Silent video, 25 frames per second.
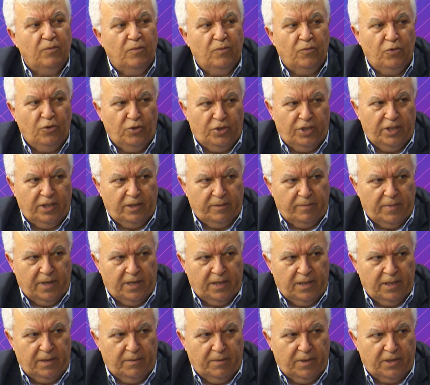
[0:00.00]
Büyükşehir
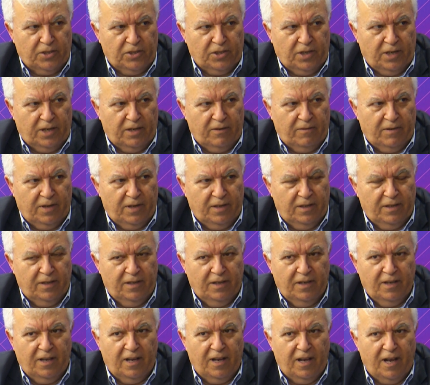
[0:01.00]
Belediye Başkanı var.
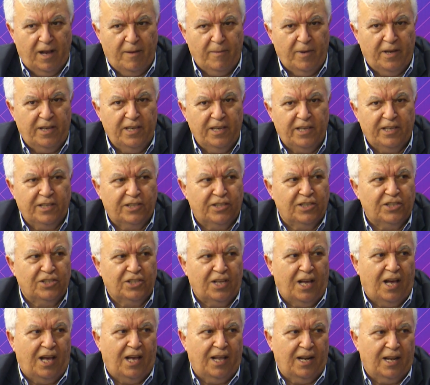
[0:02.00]
Ama ikisi
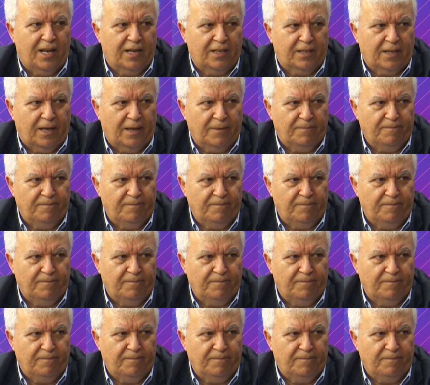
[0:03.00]
sahalarda.